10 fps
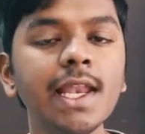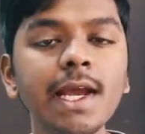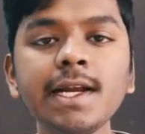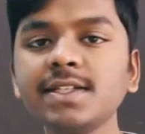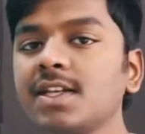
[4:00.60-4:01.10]

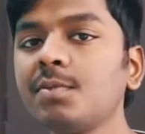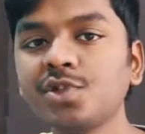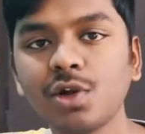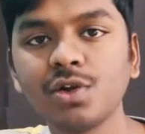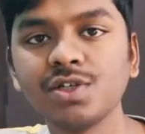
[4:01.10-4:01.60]
లింక్
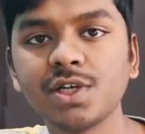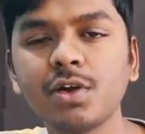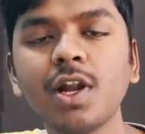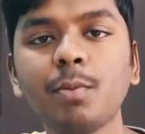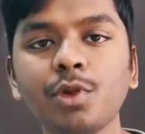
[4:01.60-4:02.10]
డిస్క్రిప్షన్లో
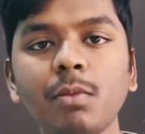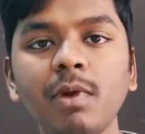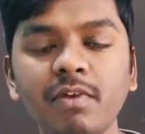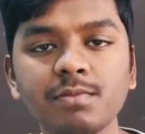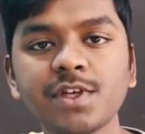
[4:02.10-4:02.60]
ఇచ్చారు లేకపోతే
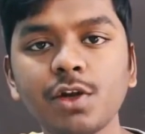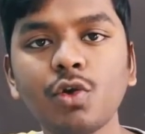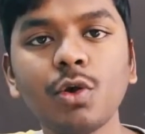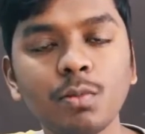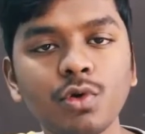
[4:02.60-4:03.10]
మీ
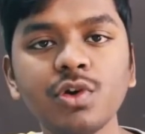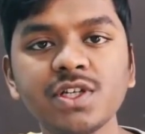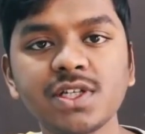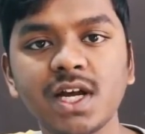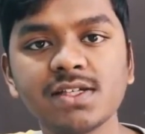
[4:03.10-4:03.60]
వెబ్సైట్లో ఒక బుక్
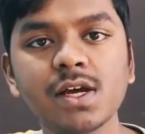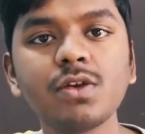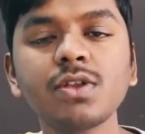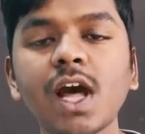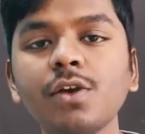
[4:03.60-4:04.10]
గురించి
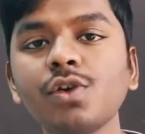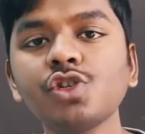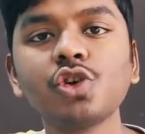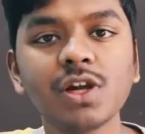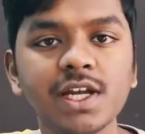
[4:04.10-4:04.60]
రాశారు దాని
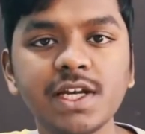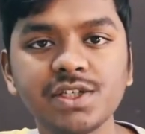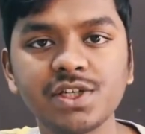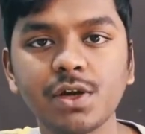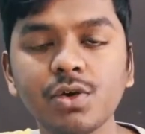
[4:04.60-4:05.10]
గురించి ఒక లింక్
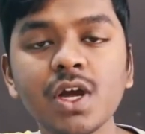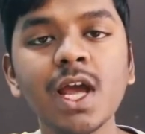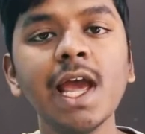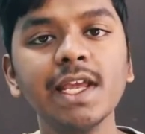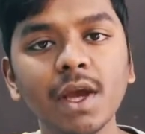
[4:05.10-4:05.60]
ఇచ్చారు
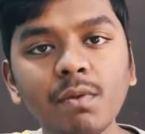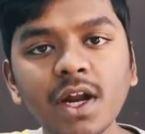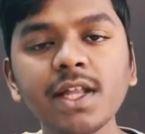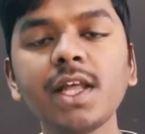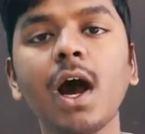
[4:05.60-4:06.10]

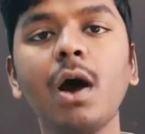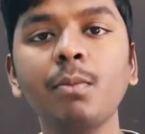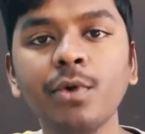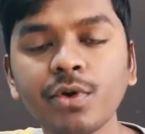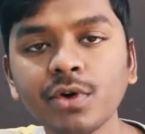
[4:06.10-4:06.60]
ఎవరైతే ఆ
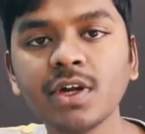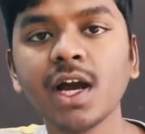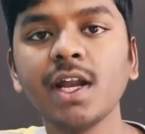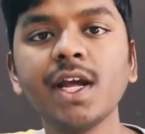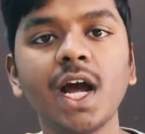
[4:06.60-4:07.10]
బుక్ని
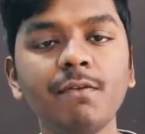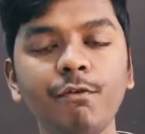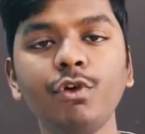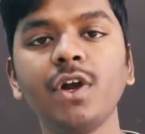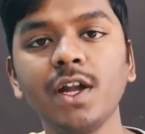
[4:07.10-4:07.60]
కానీ
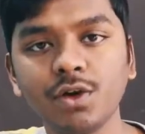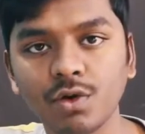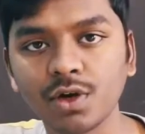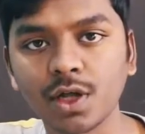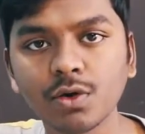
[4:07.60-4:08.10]
ఐఫోన్ కానీ
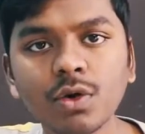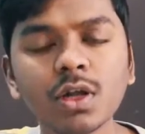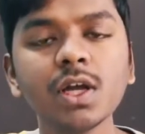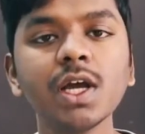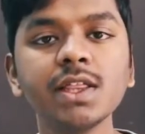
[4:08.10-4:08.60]
కొంటారో
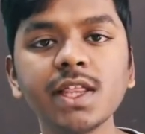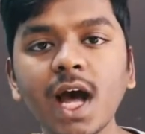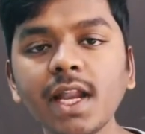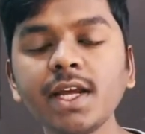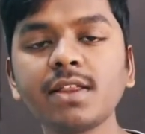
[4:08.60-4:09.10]

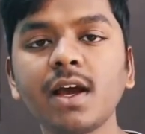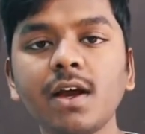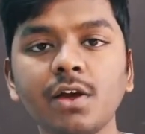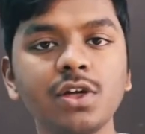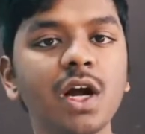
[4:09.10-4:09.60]
దానికి
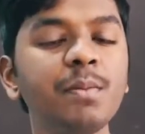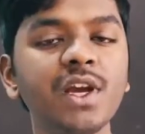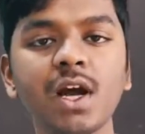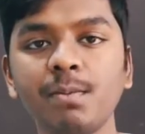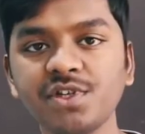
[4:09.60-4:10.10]
తగ్గట్టుగా
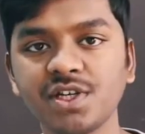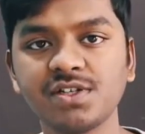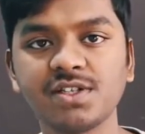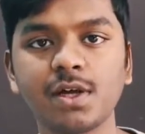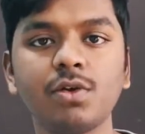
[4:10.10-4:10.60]
మీకు
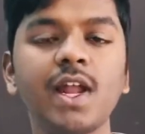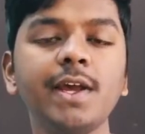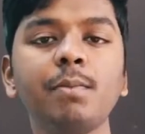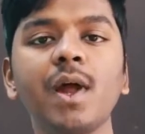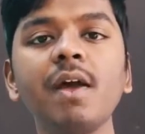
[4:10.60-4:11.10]
కమిషన్ ఇస్తారు
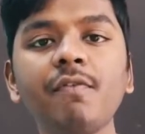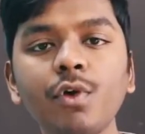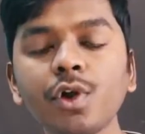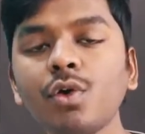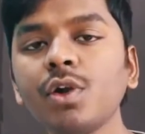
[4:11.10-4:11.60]
లైక్ ఇప్పుడు
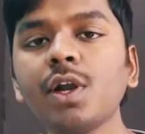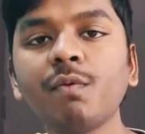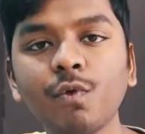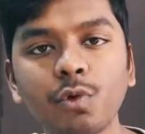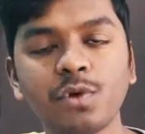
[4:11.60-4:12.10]
ఐఫోన్ని కొంటే
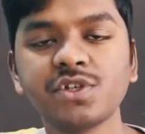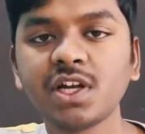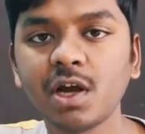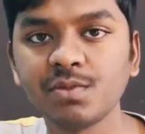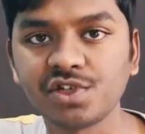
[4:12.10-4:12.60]
ఫోర్
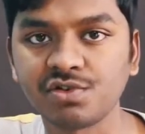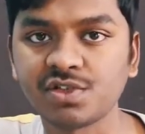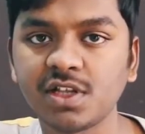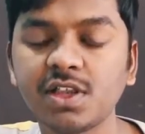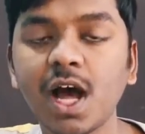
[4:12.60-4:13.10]
పర్సెంట్ కమిషన్
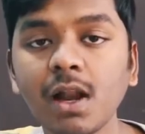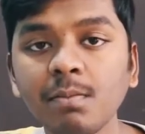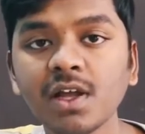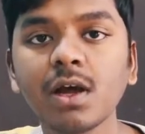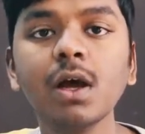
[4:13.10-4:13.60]
వస్తుంది
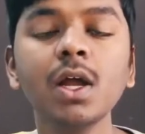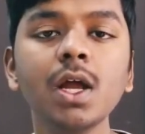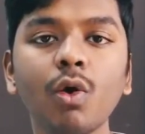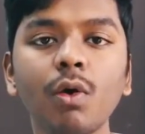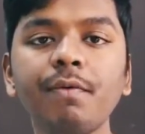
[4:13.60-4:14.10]
దాని మీద
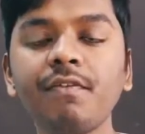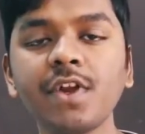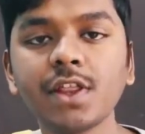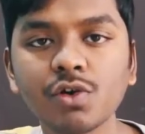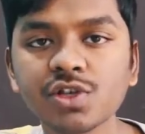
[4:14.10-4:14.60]
ఒక
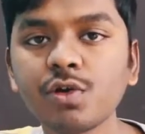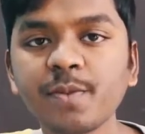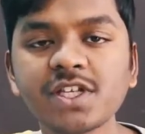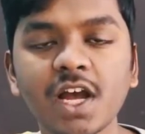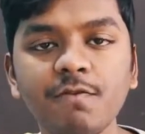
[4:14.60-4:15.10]
ఫిఫ్టీ థౌసండ్
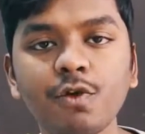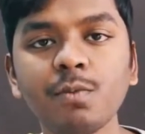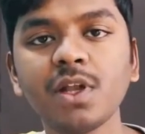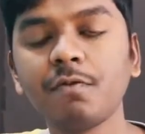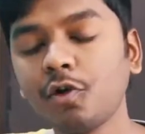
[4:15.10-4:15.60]
రూపీస్
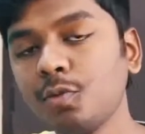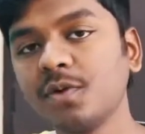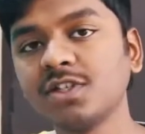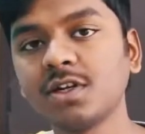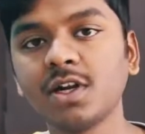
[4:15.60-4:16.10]
ఐఫోన్ మీద ఫోర్
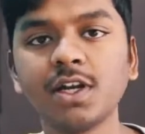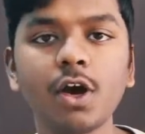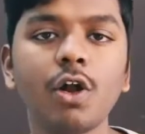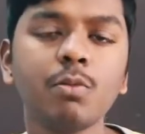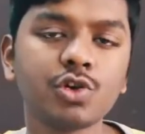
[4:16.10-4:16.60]
పర్సెంట్
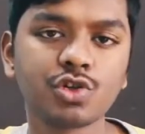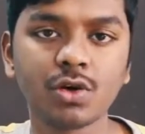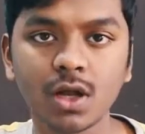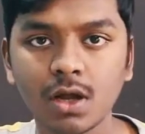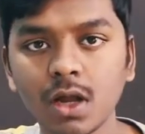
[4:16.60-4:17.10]
అంటే ఆల్మోస్ట్
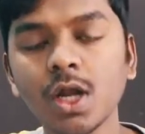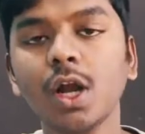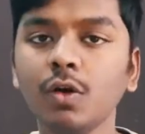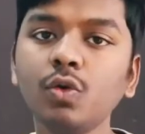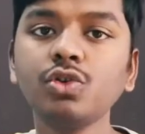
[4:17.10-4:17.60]
ఒక
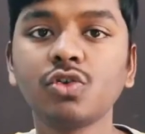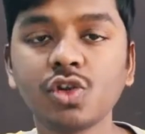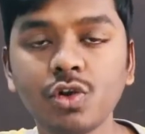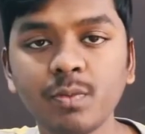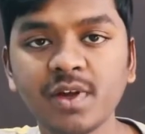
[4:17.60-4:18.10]
టూ
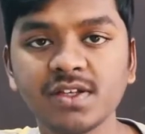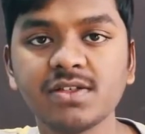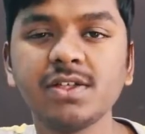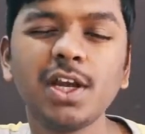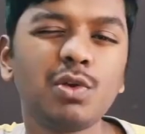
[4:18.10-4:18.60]
థౌసండ్
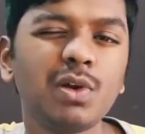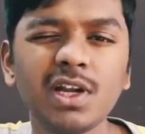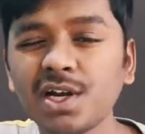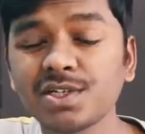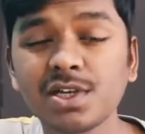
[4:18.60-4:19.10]
రూపీస్
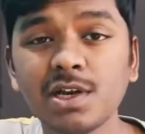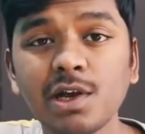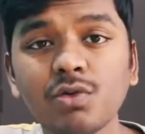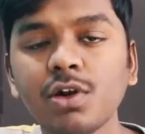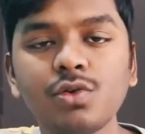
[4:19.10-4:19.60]
ఎటువంటి కష్టం
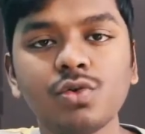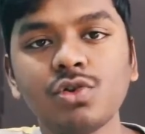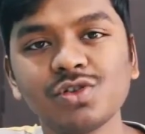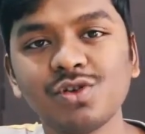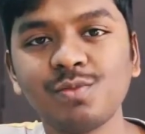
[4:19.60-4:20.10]
లేకుండా టూ
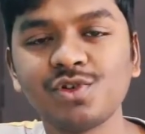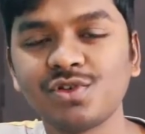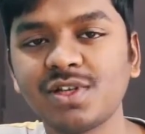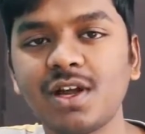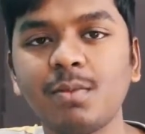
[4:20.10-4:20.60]
థౌసండ్
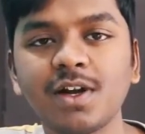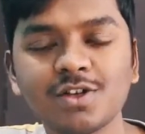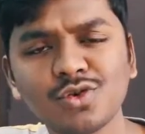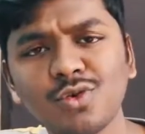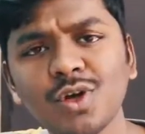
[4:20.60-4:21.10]
రూపీస్
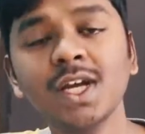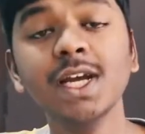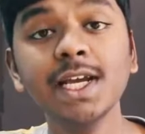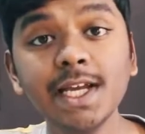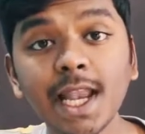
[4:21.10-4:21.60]
వస్తాయన్నమాట సో
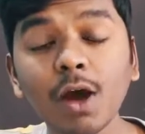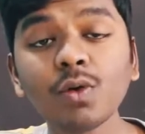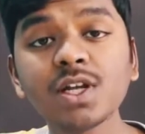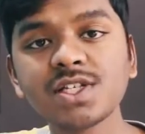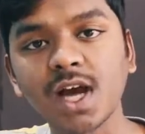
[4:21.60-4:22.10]
ఇలా
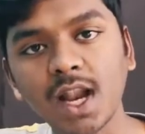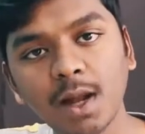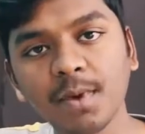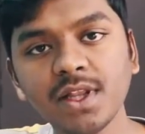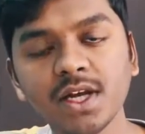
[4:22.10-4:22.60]
కూడా
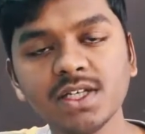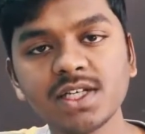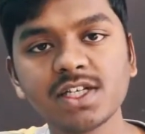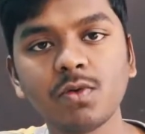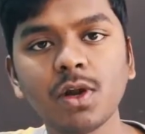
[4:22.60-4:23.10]
చాలా మంది
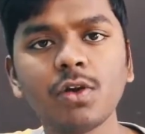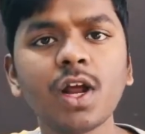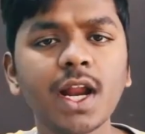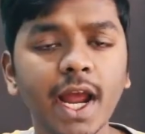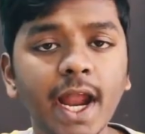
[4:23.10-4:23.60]
ఎర్న్ చేసే వాళ్ళు
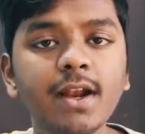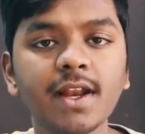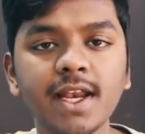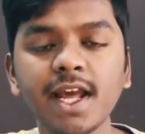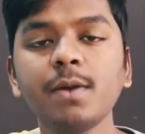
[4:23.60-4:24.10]
ఉన్నారు
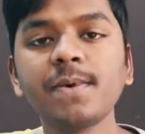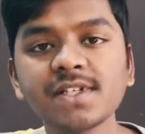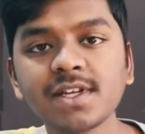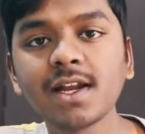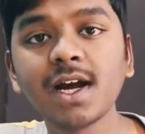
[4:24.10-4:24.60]
అండ్ నేను
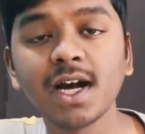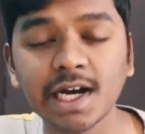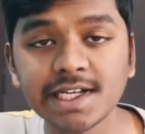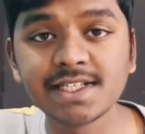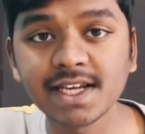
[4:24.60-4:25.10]
పర్సనల్గా
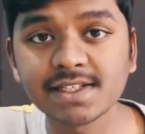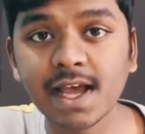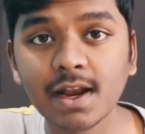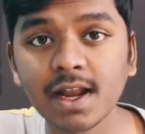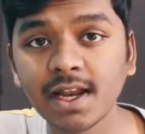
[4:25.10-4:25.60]
ఎర్న్
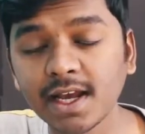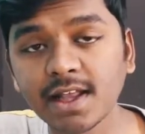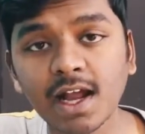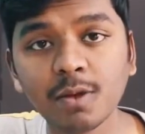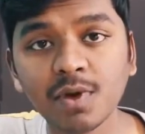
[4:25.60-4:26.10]
చేశానా
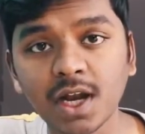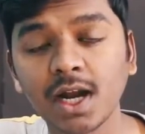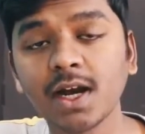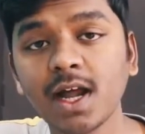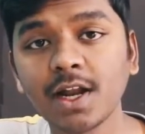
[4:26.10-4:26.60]
లేదా అని
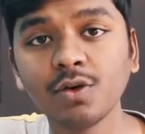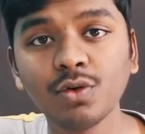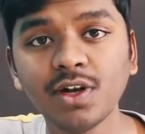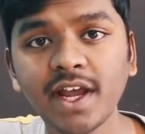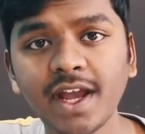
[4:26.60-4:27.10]
మీరు
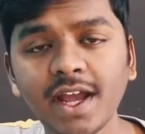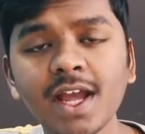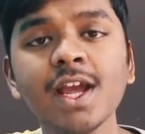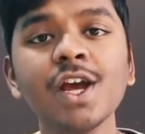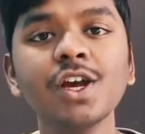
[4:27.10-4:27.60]
అడగాలనుకుంటే
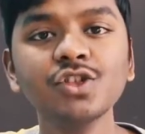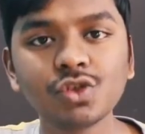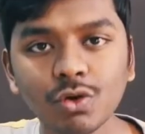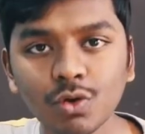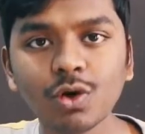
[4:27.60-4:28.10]

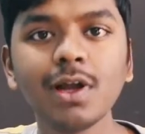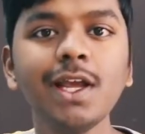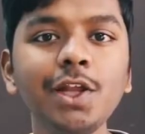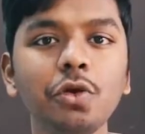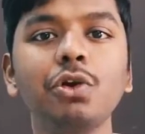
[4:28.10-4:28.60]
సో
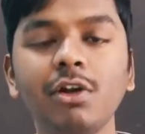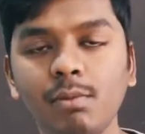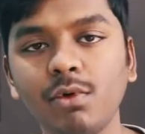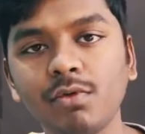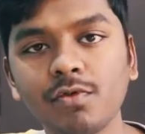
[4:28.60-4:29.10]

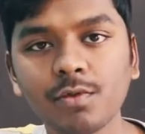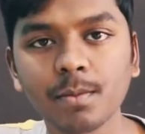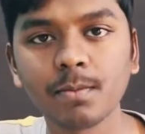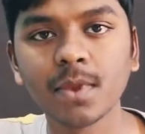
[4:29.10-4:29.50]
ఇదిగోండి ప్రూఫ్